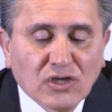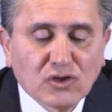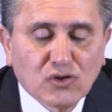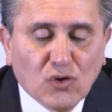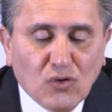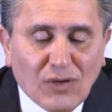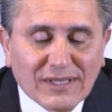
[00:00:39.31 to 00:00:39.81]

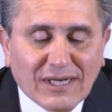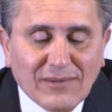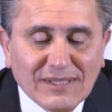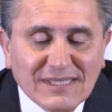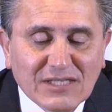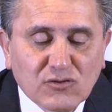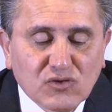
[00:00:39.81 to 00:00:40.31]
Solo a
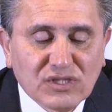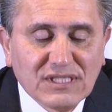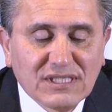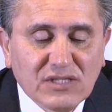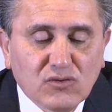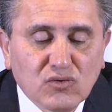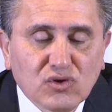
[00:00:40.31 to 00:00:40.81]
través de sus
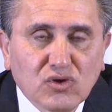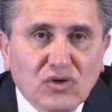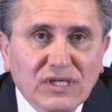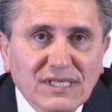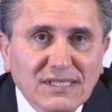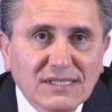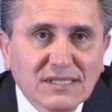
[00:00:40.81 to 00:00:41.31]

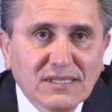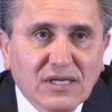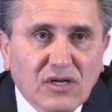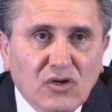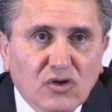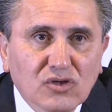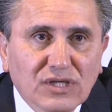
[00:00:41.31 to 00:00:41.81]
instituciones
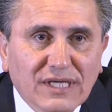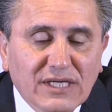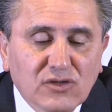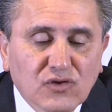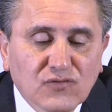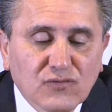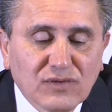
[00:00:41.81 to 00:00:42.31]
los
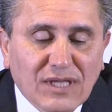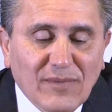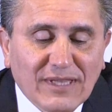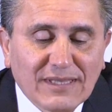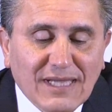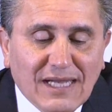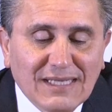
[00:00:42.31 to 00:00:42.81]
derechos
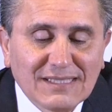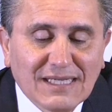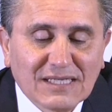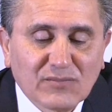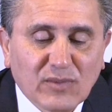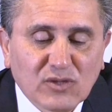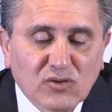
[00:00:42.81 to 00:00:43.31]
fundamentales de
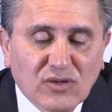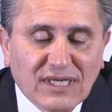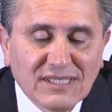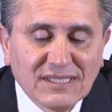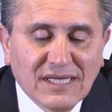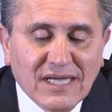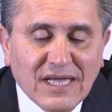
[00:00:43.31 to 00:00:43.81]
las
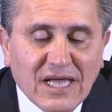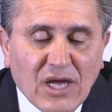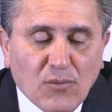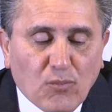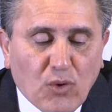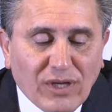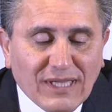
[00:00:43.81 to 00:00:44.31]
personas
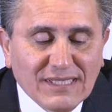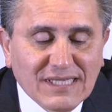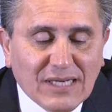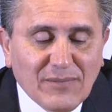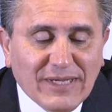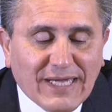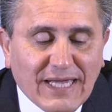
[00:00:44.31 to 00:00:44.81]
pueden
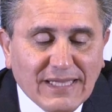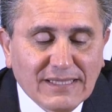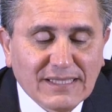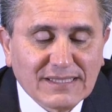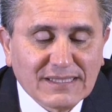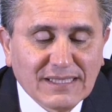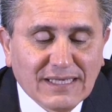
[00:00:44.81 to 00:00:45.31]
ser
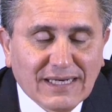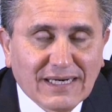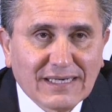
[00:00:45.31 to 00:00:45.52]
vigentes.